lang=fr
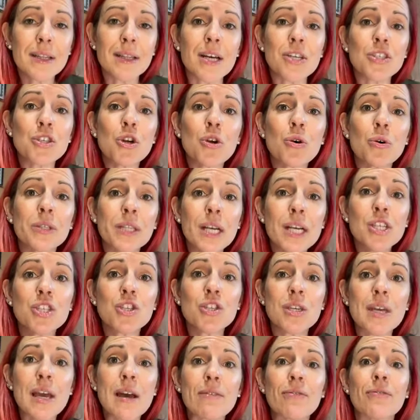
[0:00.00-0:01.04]
Dans un
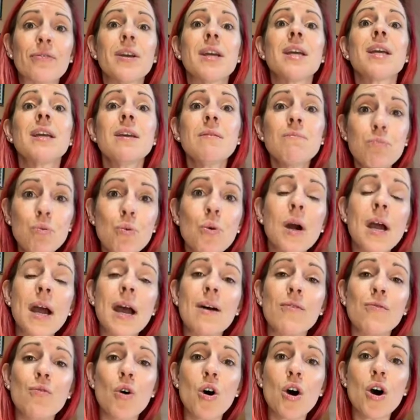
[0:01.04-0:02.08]
contexte du café, il pourrait
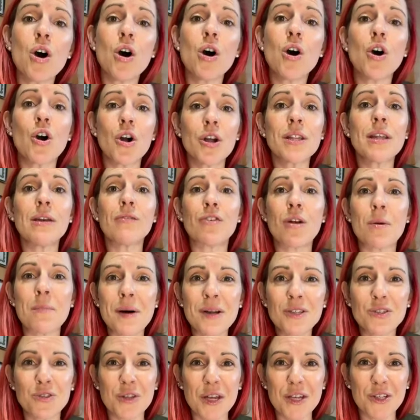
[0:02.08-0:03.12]
avoir un
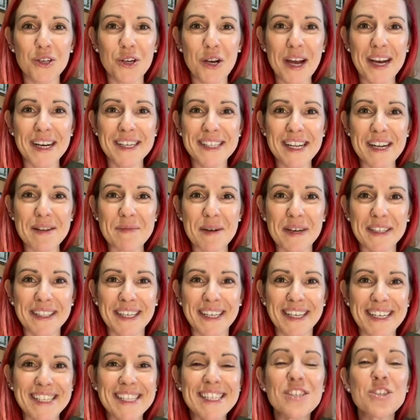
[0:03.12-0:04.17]
développement d'une intolérance alimentaire.